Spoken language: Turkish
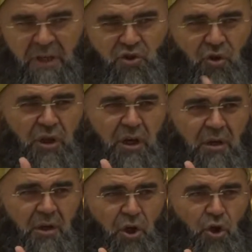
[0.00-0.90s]
Sonra
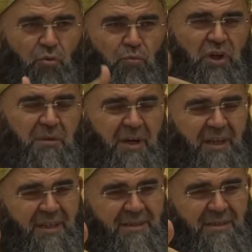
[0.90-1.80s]
bu
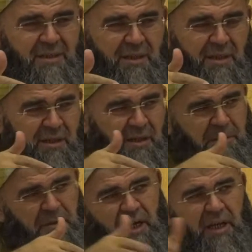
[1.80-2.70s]
ibadet
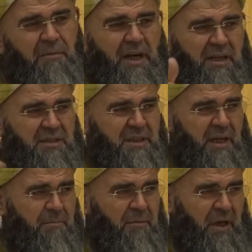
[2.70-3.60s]
İbrahim
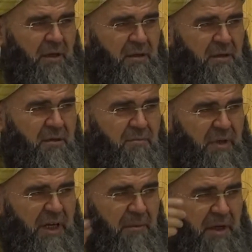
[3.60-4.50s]
Aleyhisselam'la
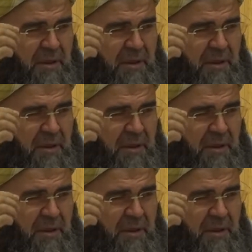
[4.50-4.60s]
beraber